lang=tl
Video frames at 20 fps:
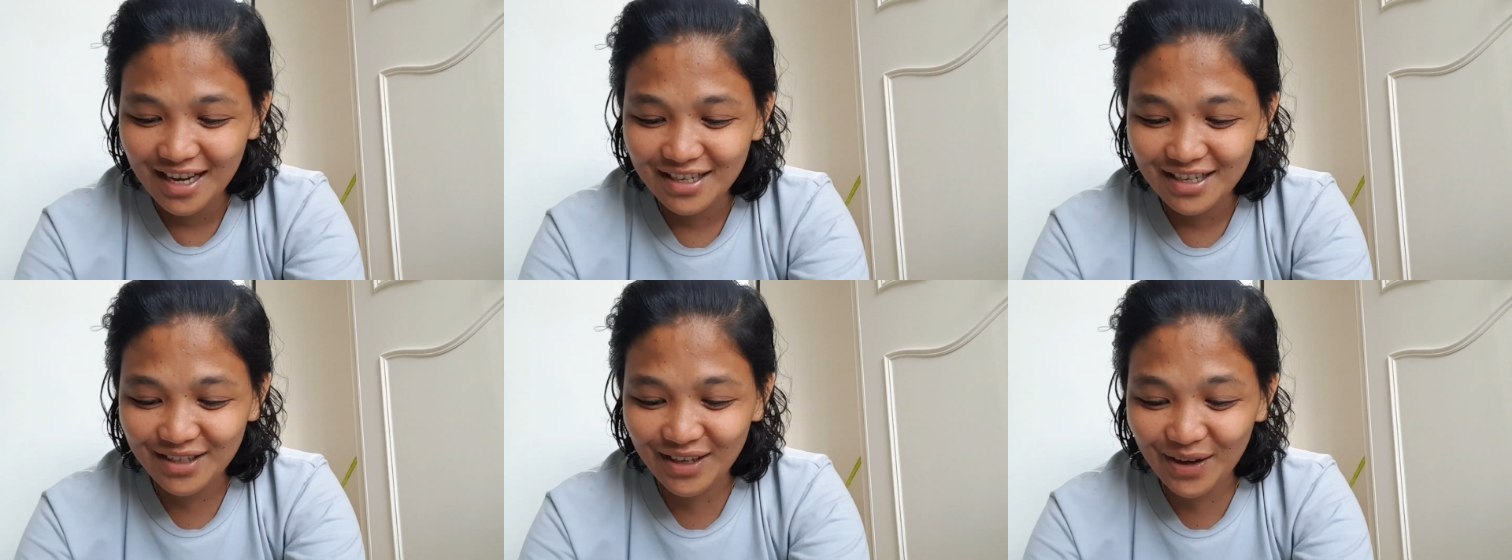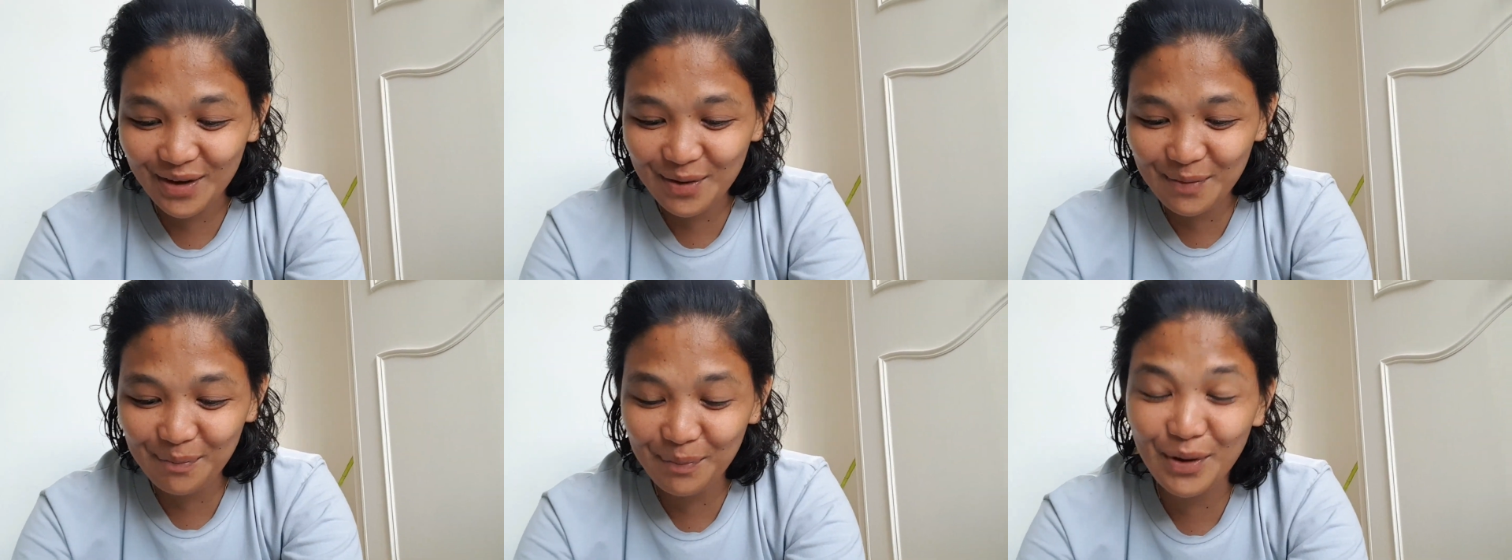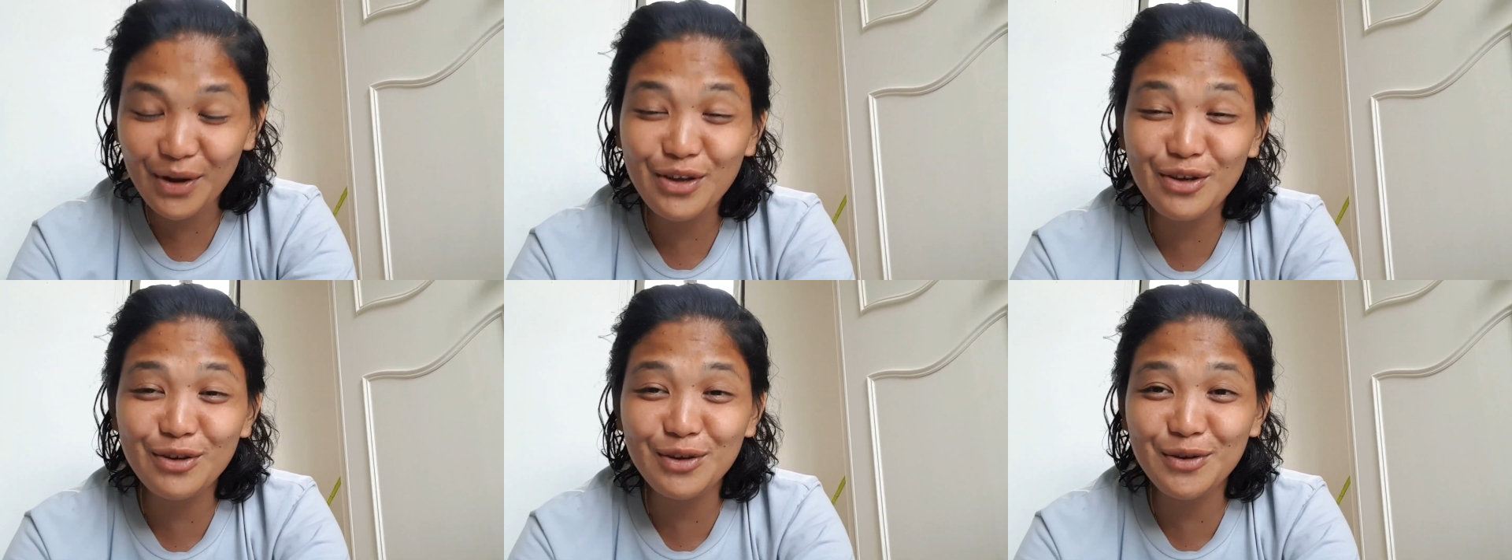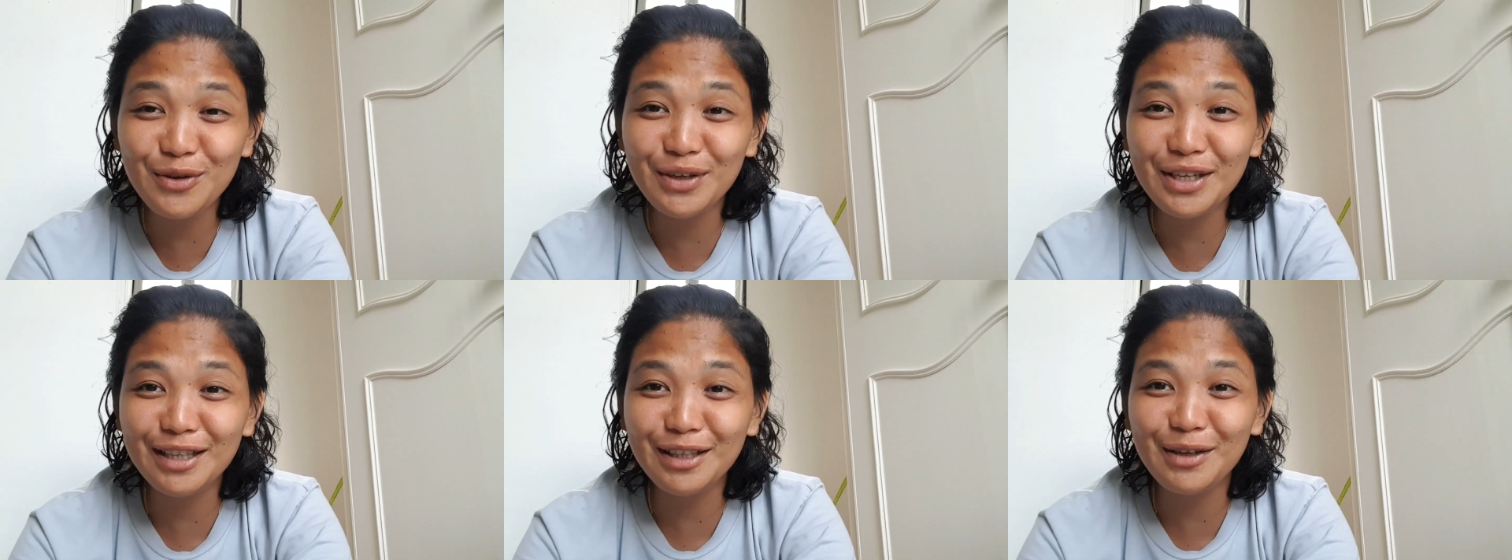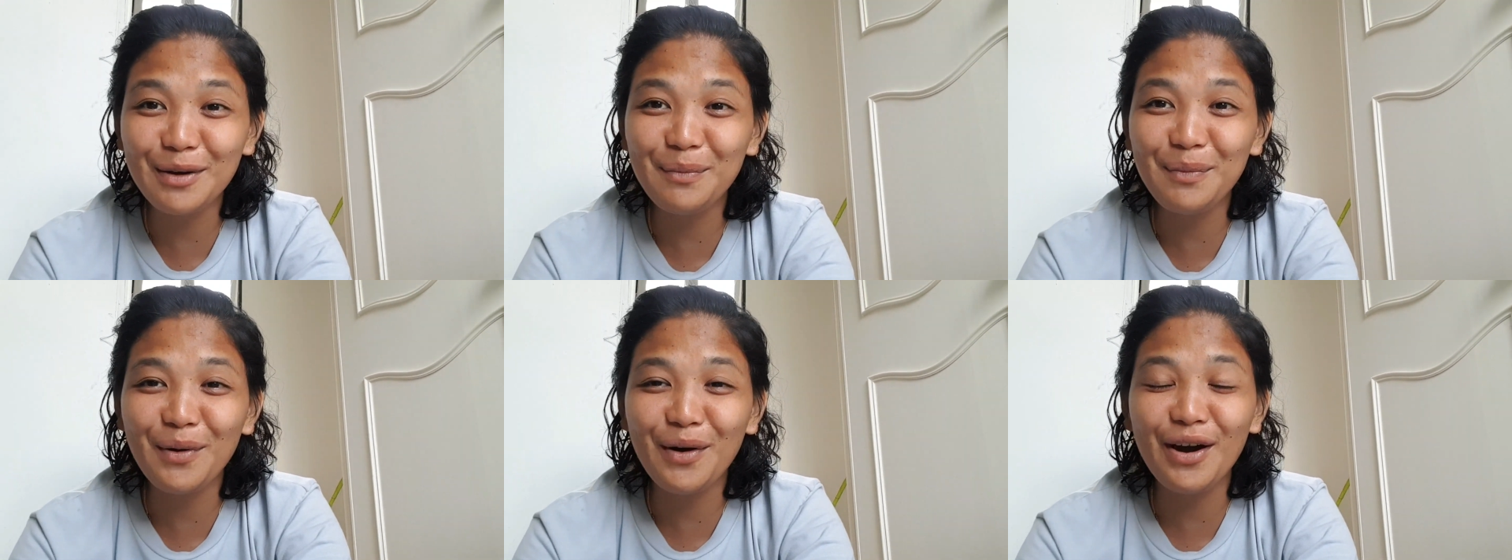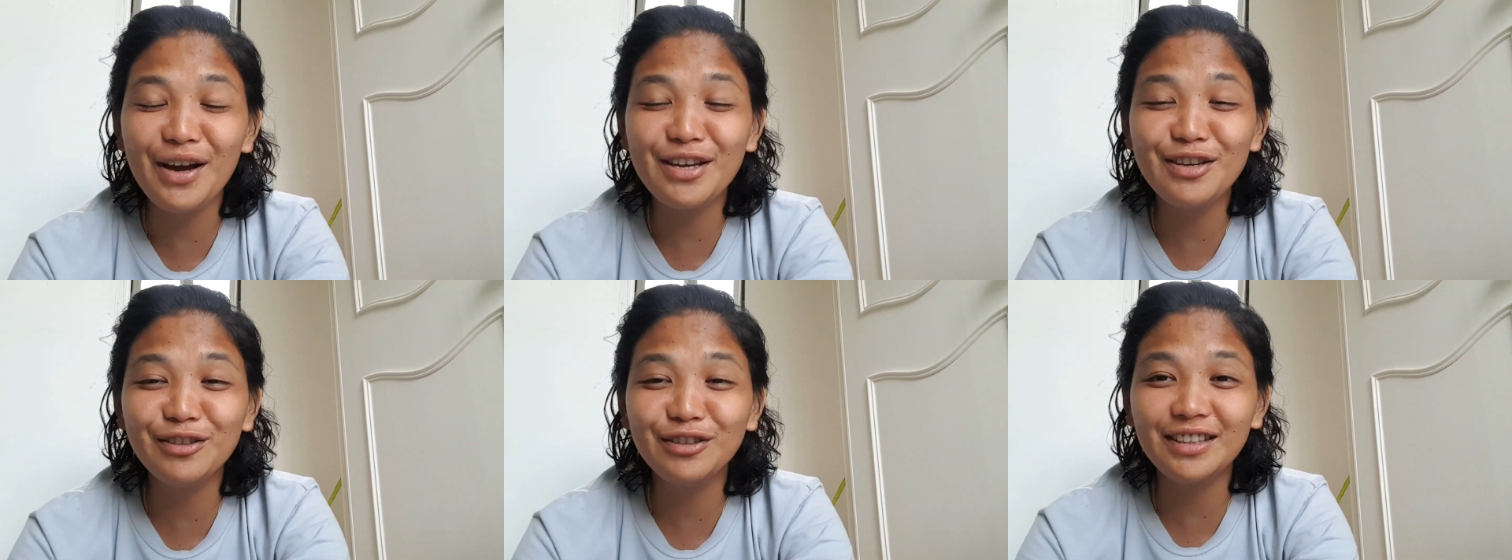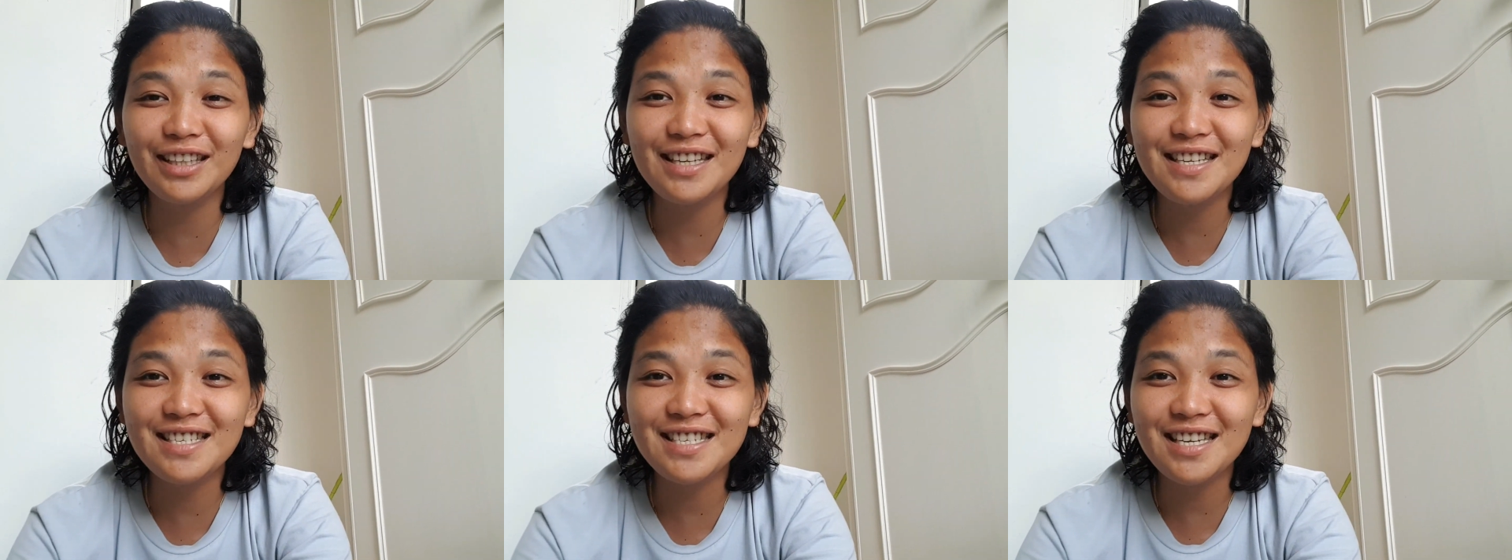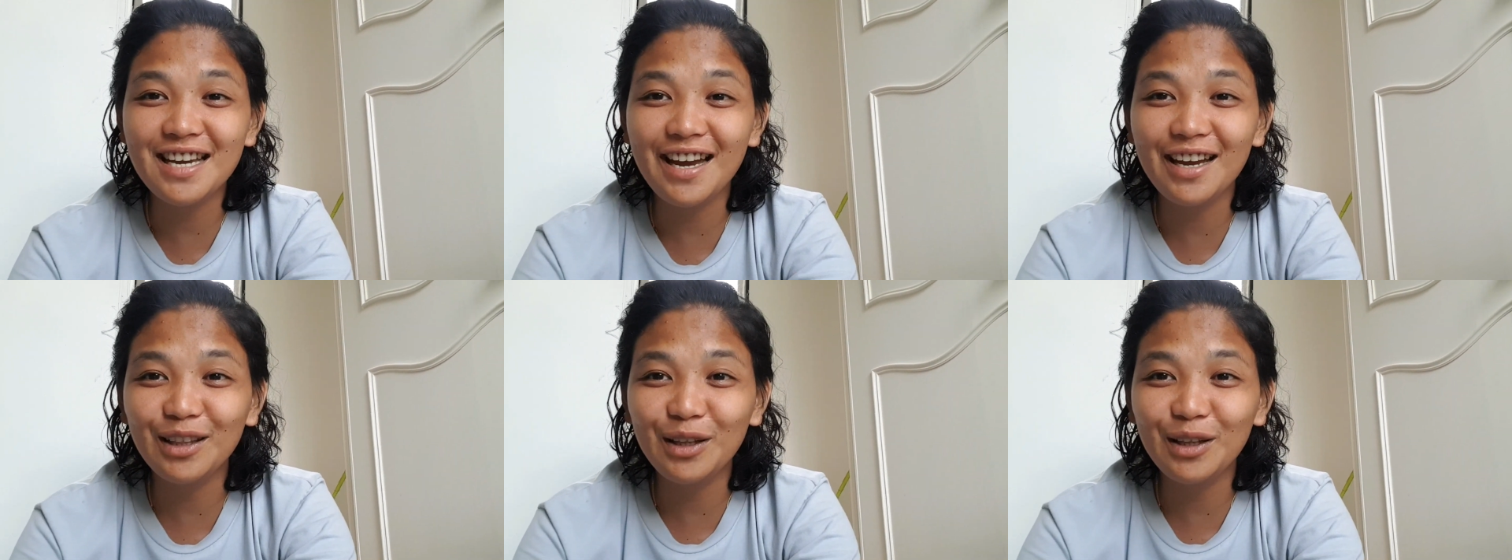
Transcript: So, ayun po, yung unit ko po ay yung 3 siya.